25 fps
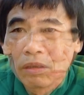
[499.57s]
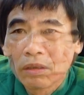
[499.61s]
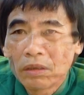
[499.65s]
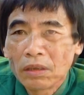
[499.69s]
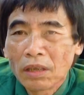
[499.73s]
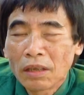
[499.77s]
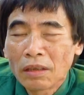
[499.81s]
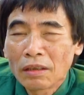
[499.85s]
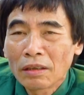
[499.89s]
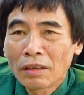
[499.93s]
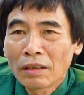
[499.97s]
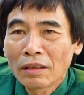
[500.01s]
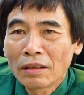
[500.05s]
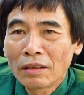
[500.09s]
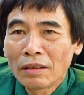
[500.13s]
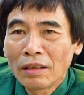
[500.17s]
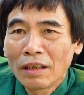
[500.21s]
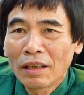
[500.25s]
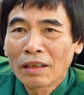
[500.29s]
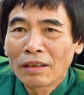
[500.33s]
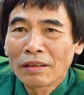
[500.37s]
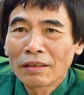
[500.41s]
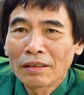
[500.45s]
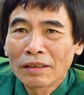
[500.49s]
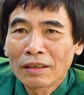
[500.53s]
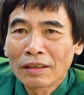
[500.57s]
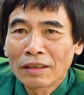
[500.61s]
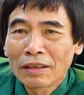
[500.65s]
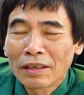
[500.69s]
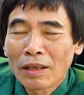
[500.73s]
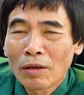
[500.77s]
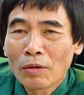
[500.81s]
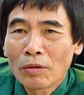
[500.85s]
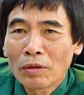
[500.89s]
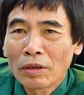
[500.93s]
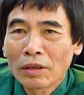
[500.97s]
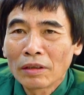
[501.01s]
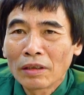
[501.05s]
nhân cái tiện là
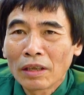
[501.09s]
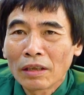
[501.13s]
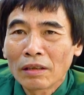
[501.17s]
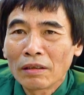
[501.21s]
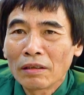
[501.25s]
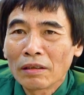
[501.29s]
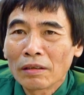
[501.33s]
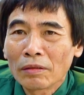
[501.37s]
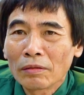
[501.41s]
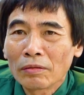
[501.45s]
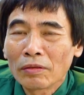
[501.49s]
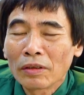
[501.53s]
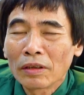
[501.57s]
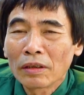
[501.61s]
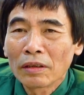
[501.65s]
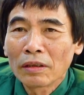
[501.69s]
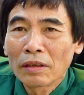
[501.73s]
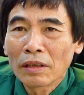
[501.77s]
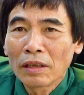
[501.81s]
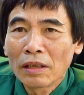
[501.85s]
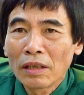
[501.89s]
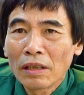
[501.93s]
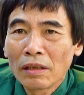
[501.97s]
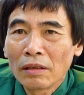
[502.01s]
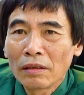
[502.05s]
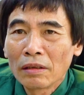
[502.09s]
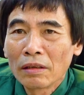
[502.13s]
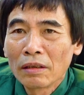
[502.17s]
sau cái dịch này với cái